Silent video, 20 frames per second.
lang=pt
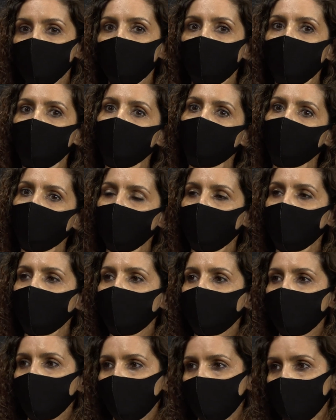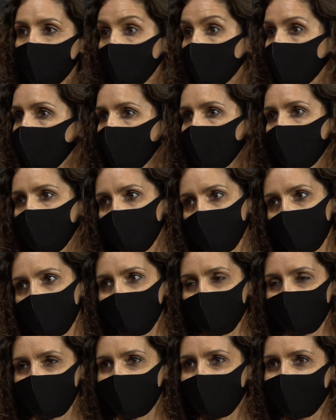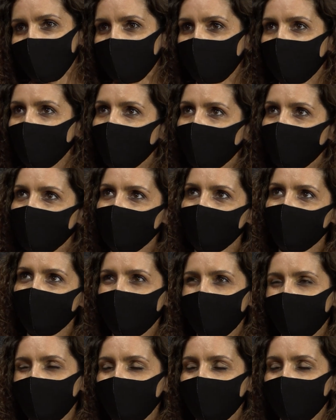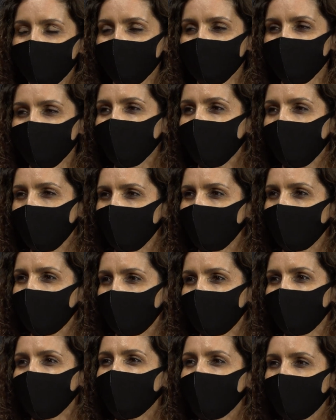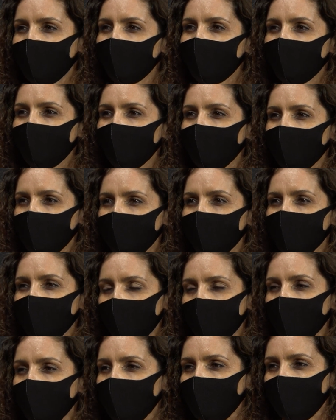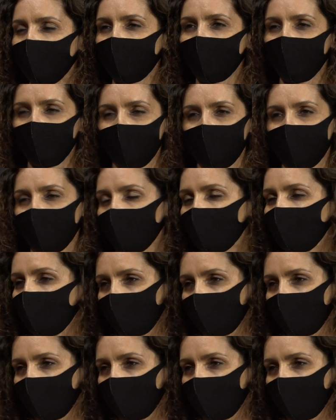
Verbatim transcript: aquela barreira que de repente as coisas parece que ficaram assim um bocadinho com medo. Toda a gente claro. ficou com medo, mas.